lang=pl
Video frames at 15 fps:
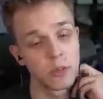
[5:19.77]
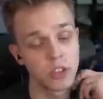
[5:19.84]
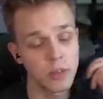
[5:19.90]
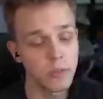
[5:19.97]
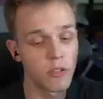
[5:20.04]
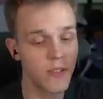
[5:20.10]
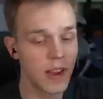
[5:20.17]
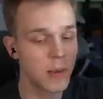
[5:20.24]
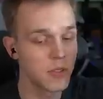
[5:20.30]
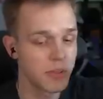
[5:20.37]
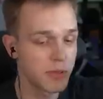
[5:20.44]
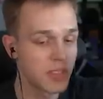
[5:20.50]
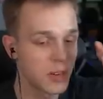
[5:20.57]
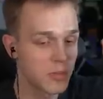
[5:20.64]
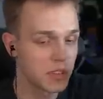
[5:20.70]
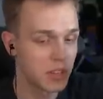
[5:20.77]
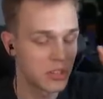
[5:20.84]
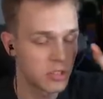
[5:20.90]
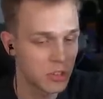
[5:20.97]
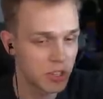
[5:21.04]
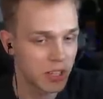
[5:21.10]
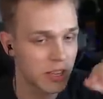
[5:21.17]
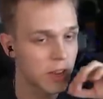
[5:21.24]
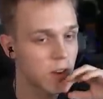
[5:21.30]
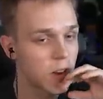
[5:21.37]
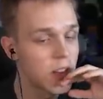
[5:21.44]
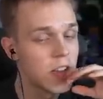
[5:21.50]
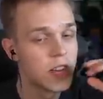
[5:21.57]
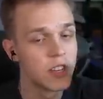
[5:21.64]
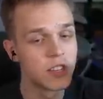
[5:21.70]
możemy, uwaga, możemy zrobić a. też coś takiego,
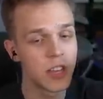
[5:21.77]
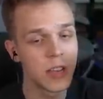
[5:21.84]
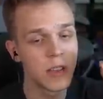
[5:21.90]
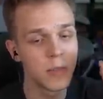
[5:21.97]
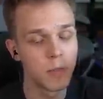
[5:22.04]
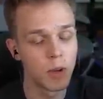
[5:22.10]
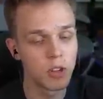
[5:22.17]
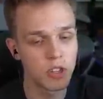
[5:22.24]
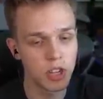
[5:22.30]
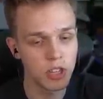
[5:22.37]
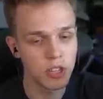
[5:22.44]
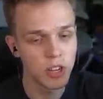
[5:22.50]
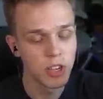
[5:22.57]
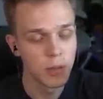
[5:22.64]
że możesz,